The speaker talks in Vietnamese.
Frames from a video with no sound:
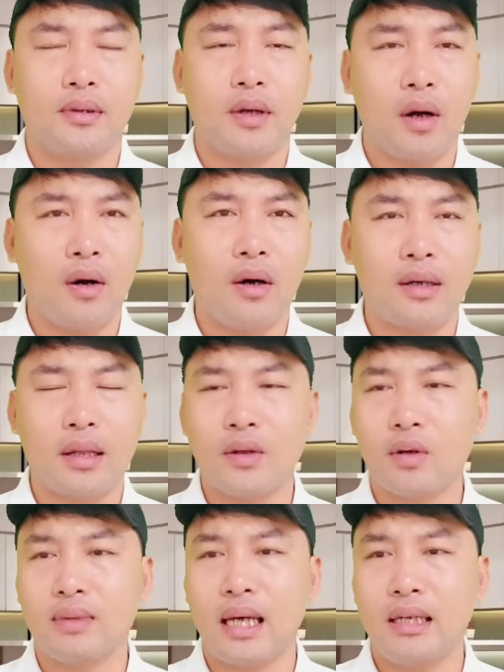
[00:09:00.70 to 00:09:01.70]
con thì
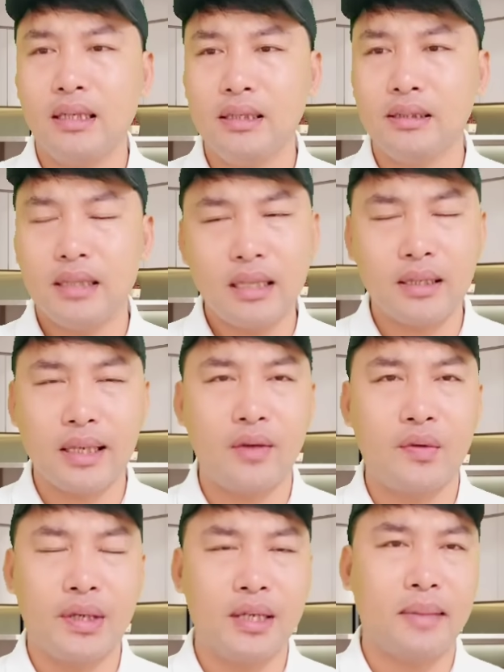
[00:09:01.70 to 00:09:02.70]
chung là hứng rất
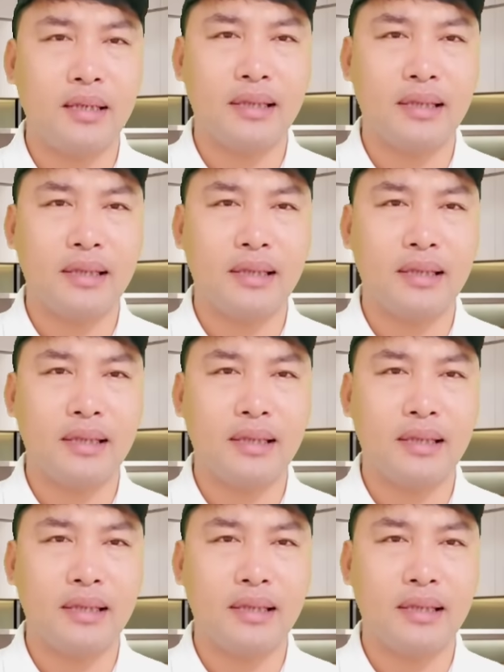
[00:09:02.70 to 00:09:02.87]
nhiều những cái bệnh